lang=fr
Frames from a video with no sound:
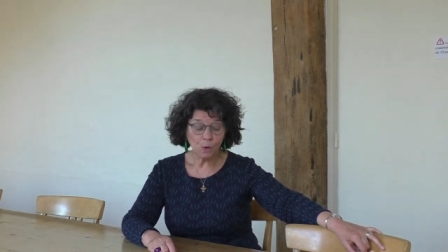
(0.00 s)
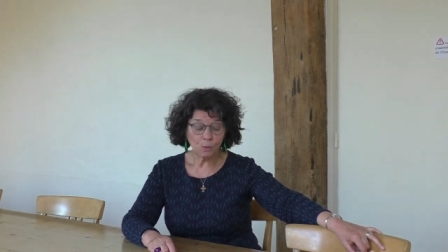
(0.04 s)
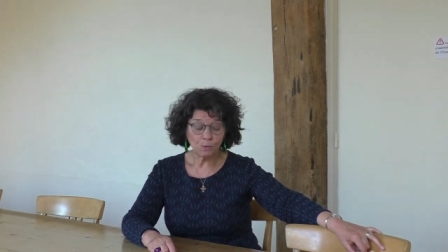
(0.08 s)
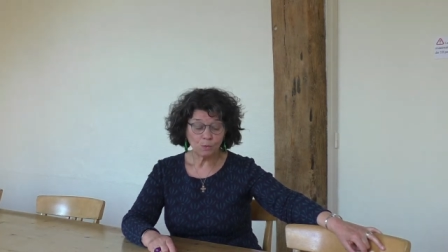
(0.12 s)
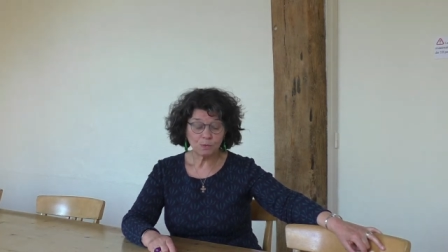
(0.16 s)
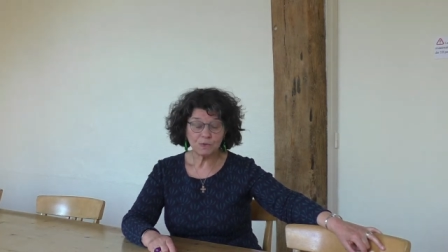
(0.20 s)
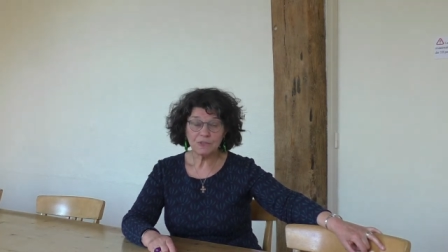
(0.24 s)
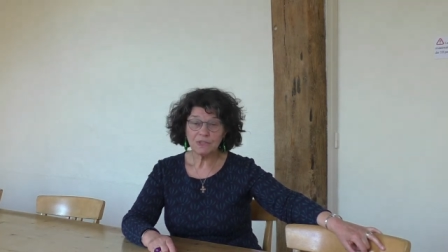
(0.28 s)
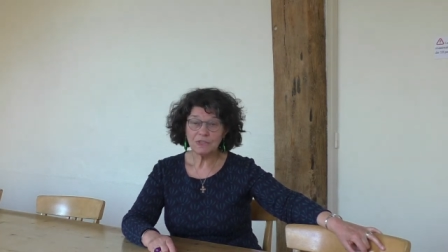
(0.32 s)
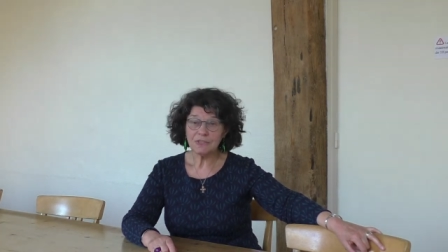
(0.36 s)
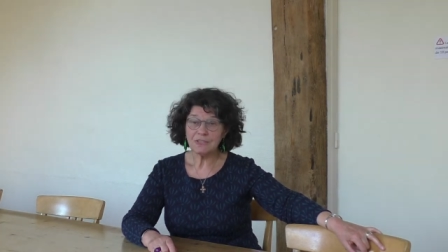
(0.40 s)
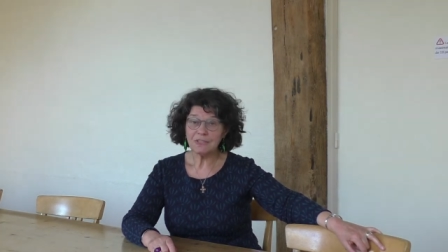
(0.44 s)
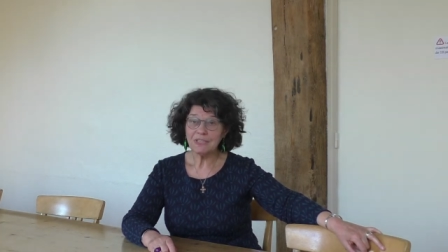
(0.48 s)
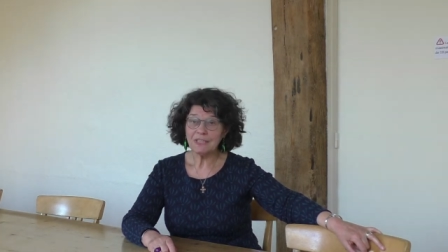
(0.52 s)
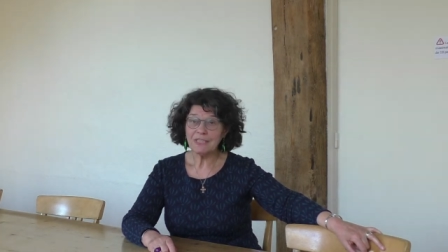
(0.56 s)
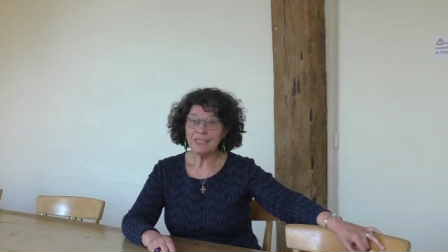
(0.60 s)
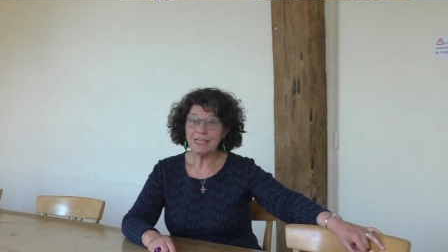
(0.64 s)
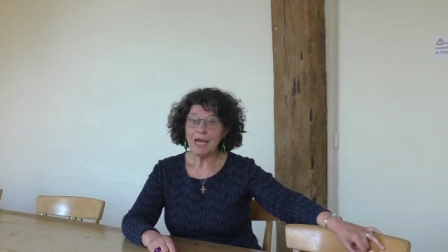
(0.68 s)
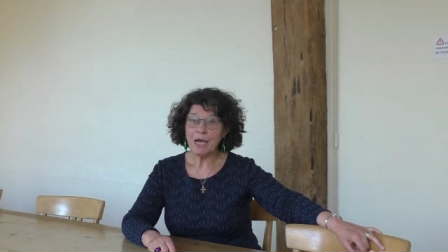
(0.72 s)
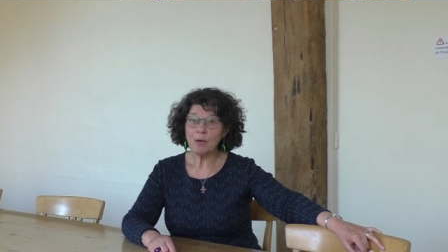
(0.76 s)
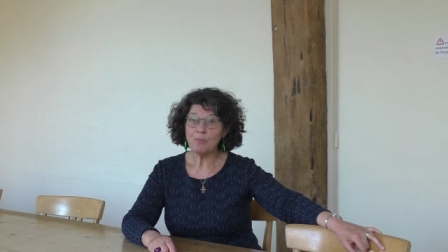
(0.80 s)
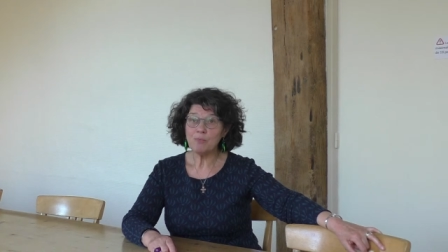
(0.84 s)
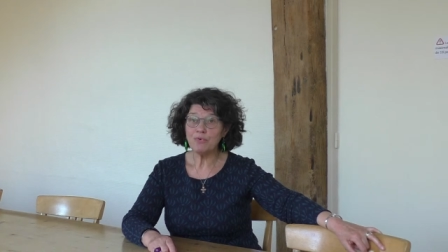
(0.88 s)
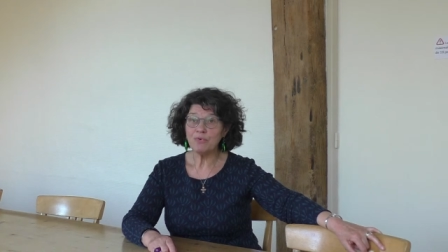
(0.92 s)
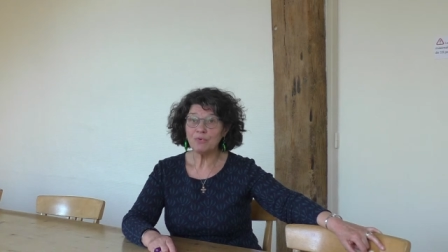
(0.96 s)
ont été
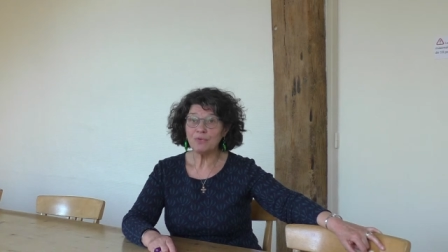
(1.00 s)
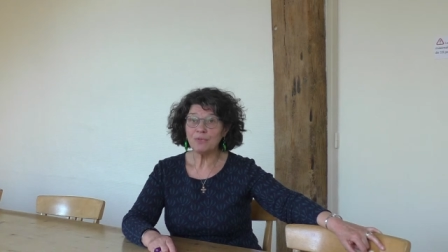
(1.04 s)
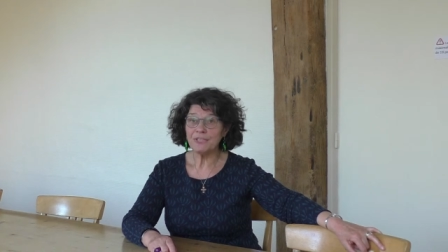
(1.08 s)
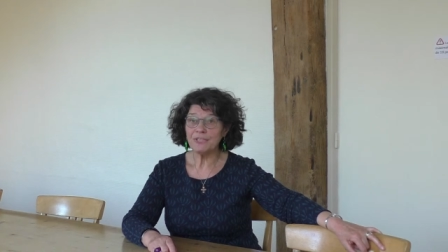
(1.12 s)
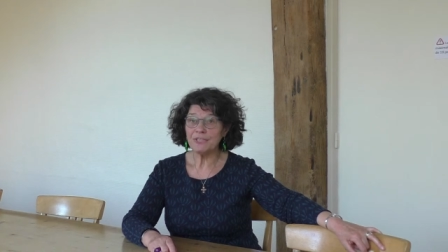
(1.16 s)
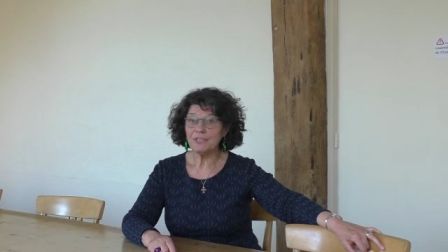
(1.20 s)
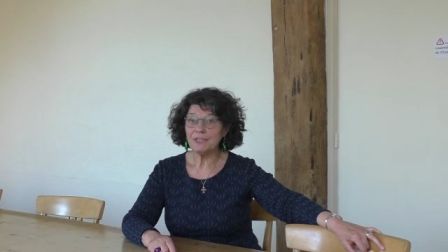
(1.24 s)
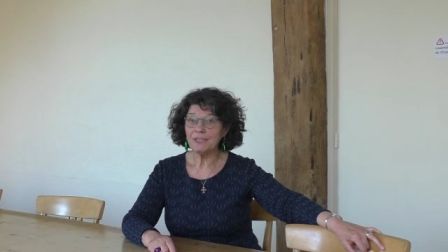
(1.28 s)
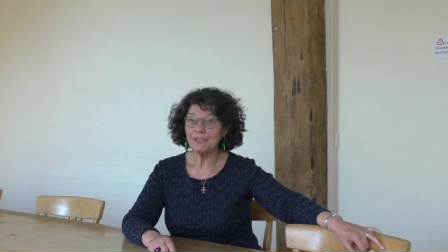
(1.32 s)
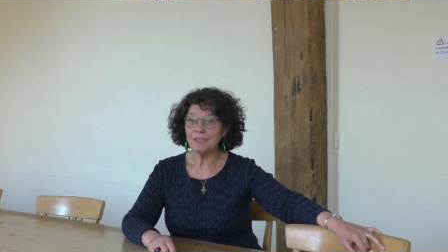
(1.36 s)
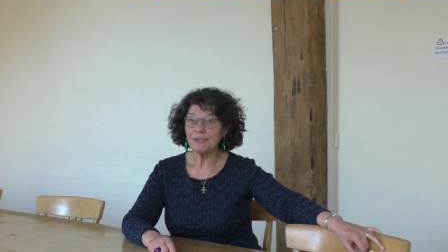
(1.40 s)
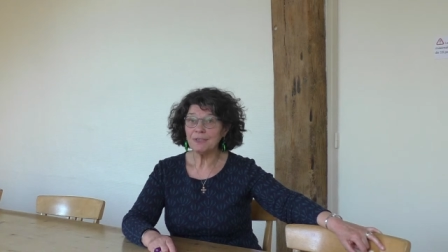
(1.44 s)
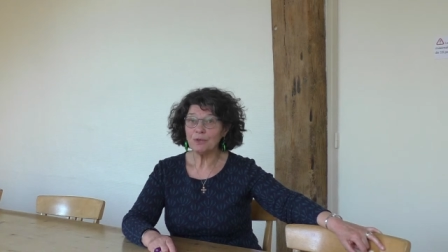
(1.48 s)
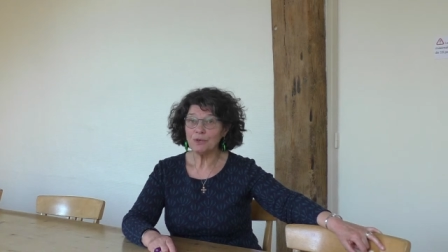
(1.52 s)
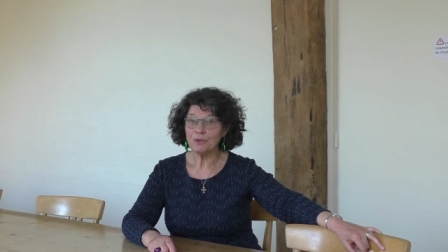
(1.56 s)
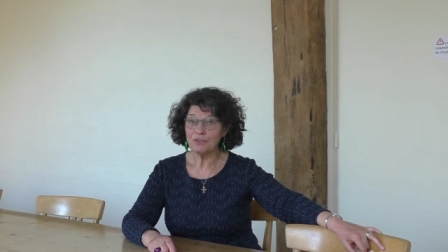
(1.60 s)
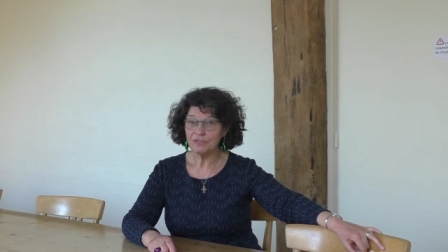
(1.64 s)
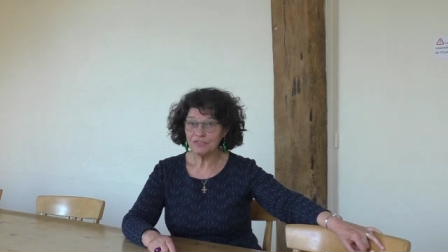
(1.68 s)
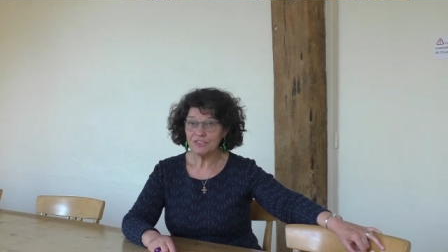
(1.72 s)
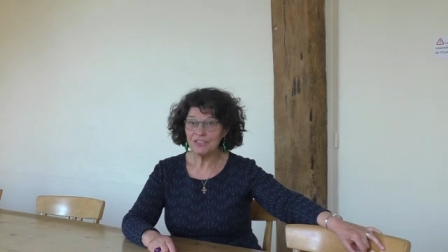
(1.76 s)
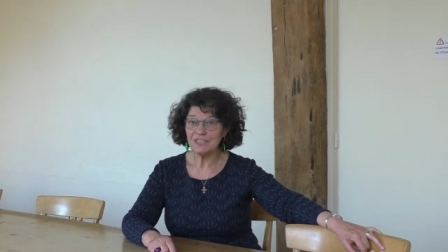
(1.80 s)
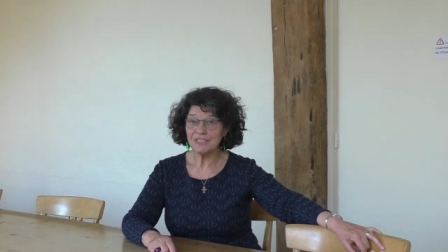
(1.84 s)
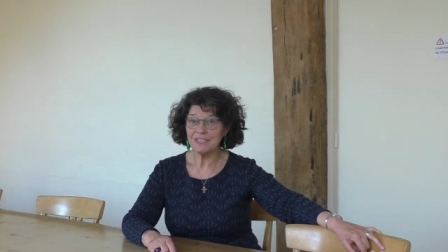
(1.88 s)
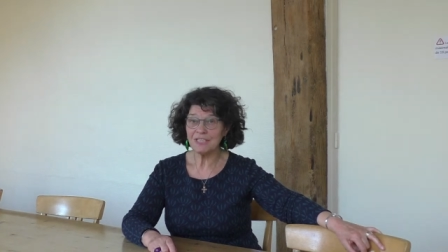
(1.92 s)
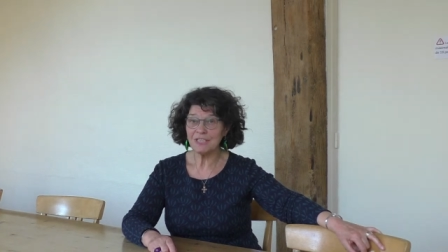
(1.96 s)
appelés
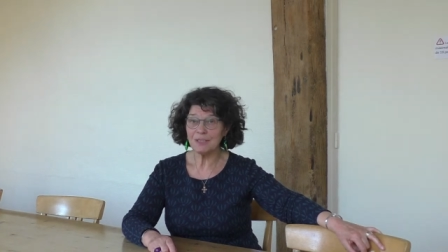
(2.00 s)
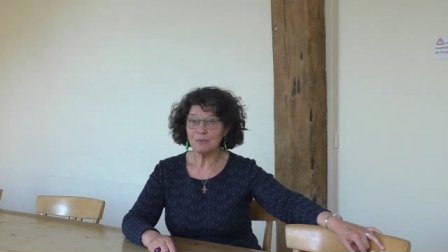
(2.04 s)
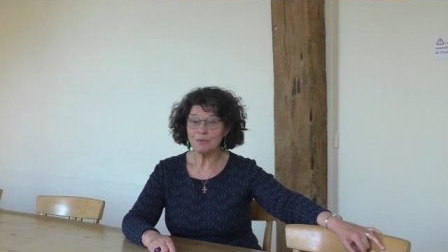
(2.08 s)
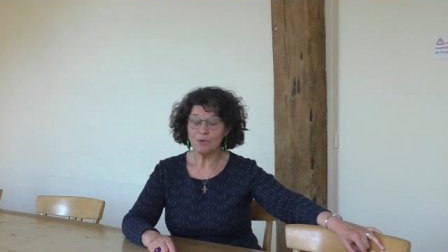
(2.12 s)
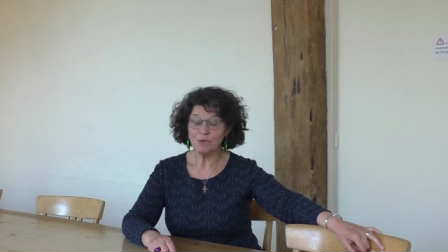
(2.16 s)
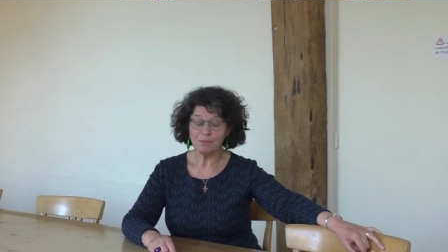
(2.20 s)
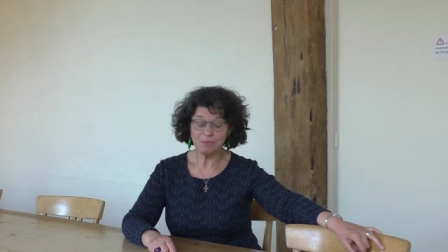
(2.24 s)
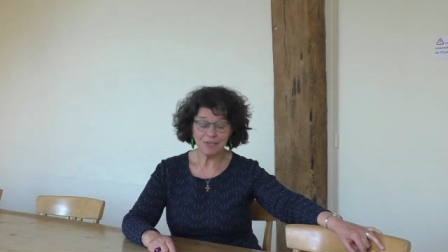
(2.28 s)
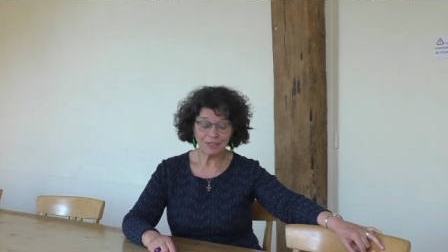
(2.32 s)
officiellement